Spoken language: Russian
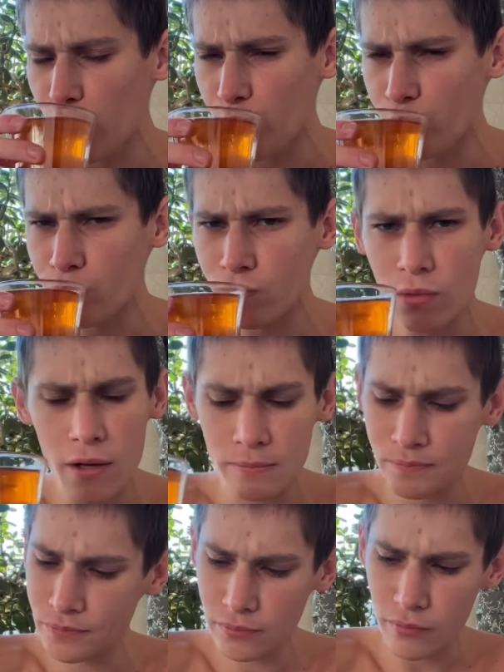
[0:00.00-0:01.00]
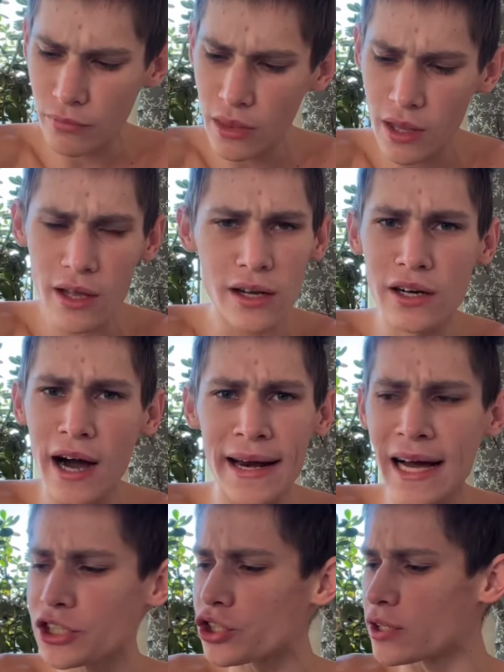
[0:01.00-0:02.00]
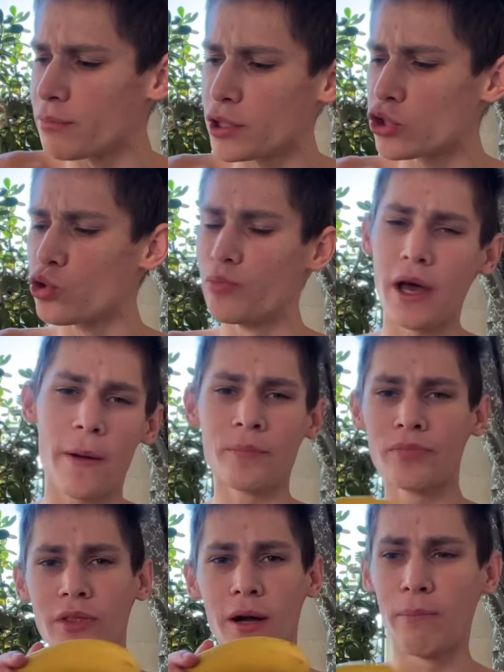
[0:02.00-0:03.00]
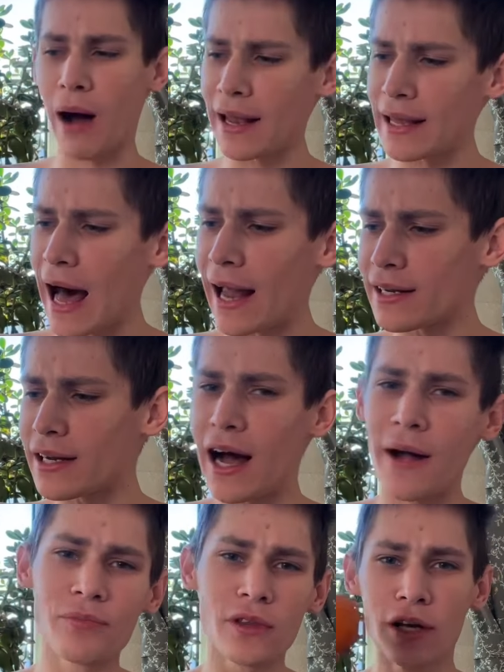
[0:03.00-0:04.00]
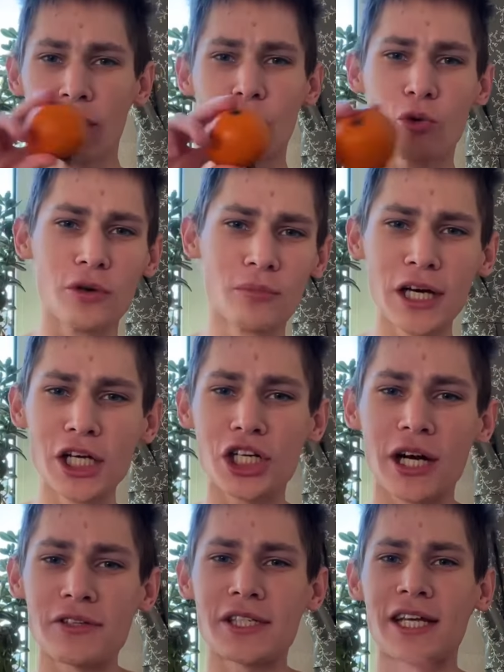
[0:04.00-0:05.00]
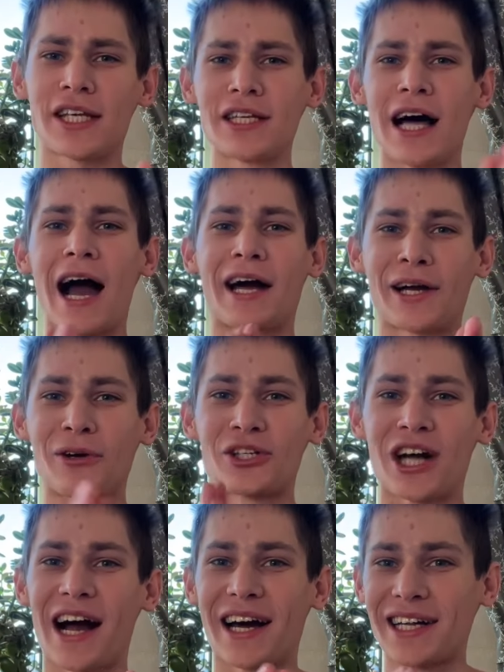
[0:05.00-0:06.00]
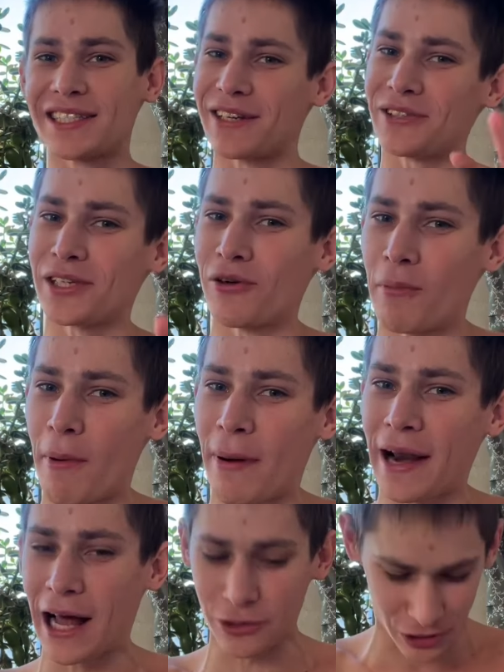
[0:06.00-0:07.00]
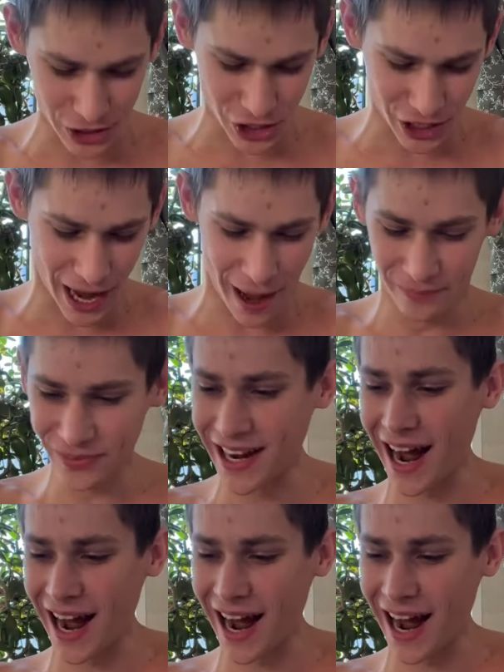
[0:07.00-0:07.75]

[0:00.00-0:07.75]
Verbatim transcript: М -м. Горячий до безумия. Бананка, хурмычка, все дела. Короче, как говорится, всего по порядку начинаем.